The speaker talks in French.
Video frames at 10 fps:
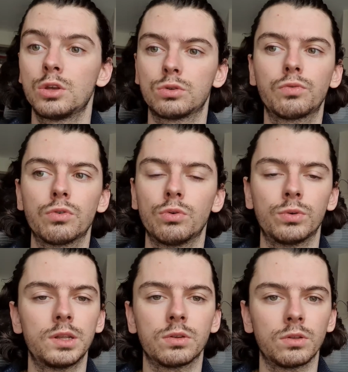Sauf que
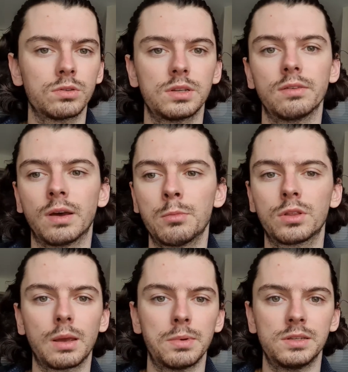l'onglet tendance était vraiment
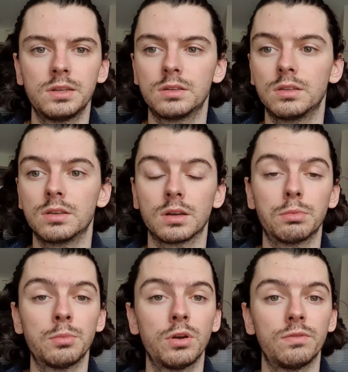très basique. C'était
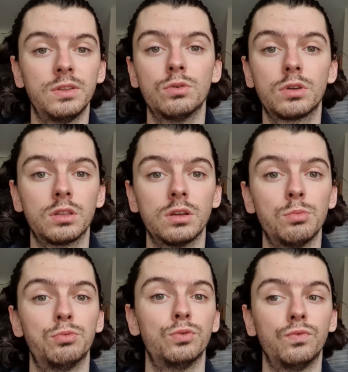simplement les vidéos qui étaient le
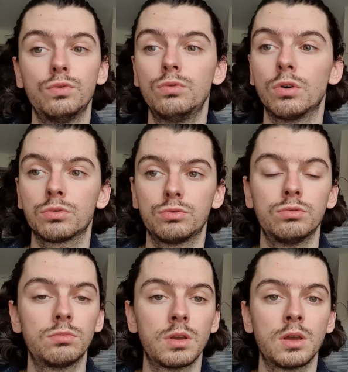plus vues dans
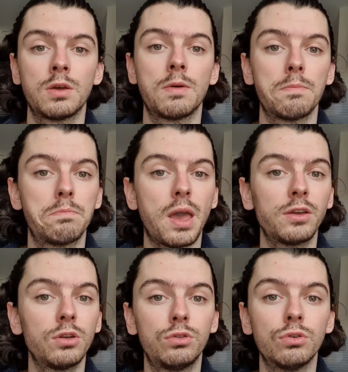une
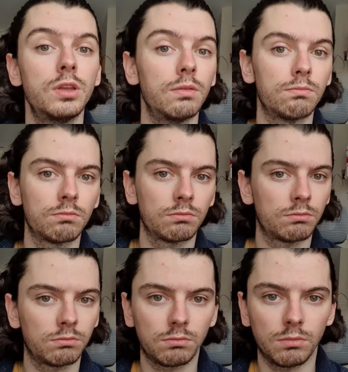période donnée.
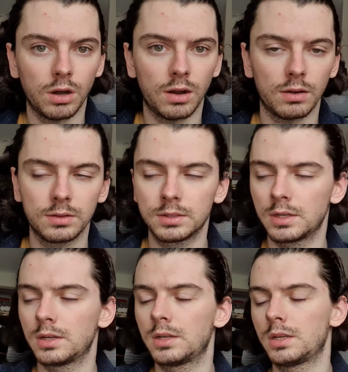Voilà.
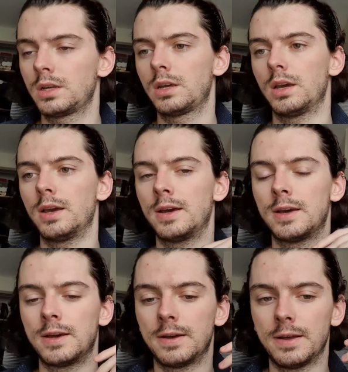
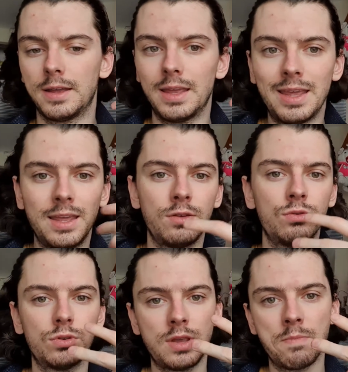Euh, et
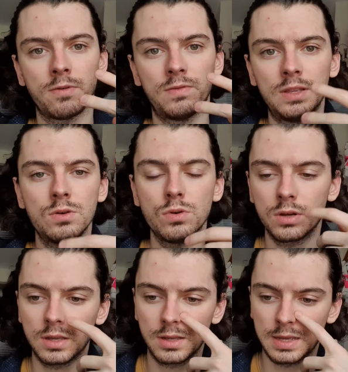une deuxième vidéo
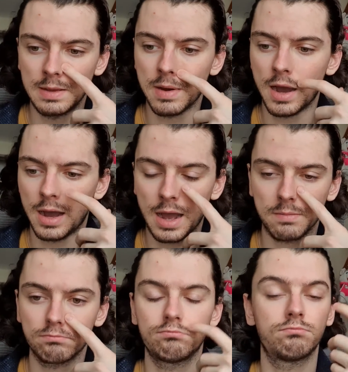qui m'a
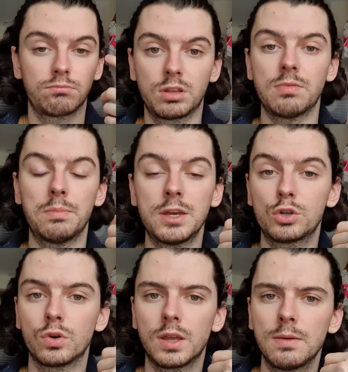bien
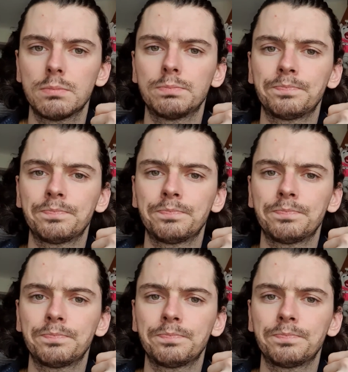choqué,